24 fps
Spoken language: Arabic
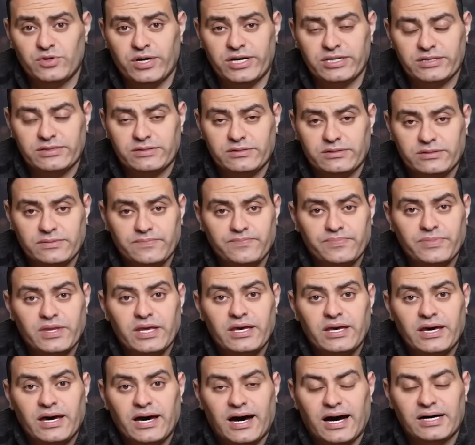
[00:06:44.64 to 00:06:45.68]
الوقت
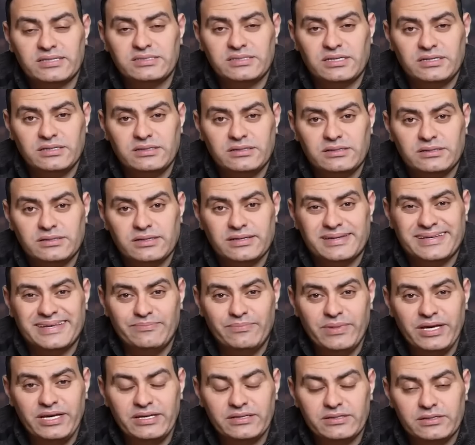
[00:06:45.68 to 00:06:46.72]
حصلت
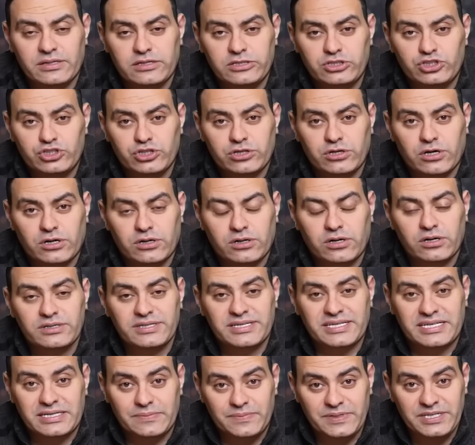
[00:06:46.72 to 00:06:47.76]
كمية انشقاقات
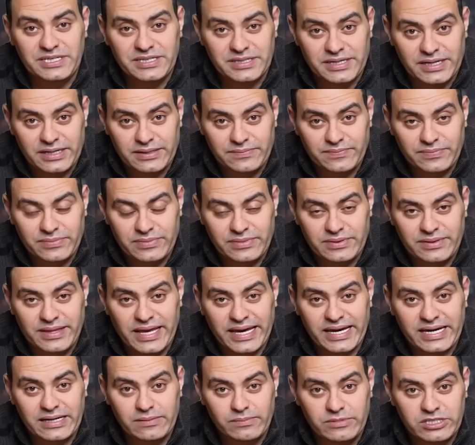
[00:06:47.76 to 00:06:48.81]
كبيرة
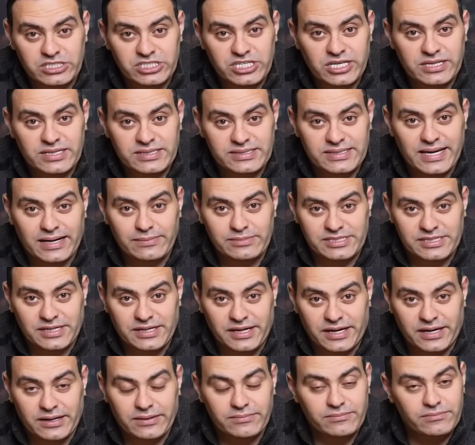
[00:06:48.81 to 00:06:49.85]
داخل ميليشيات الدعم
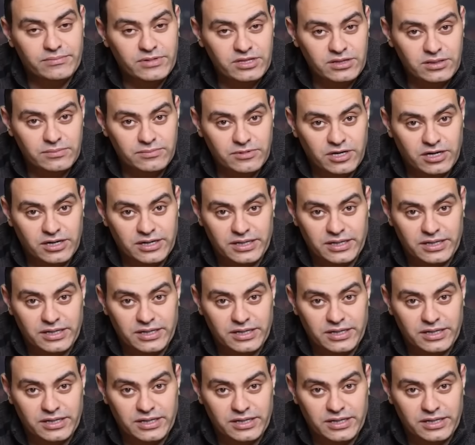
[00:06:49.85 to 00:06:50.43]
السريع من ضمنها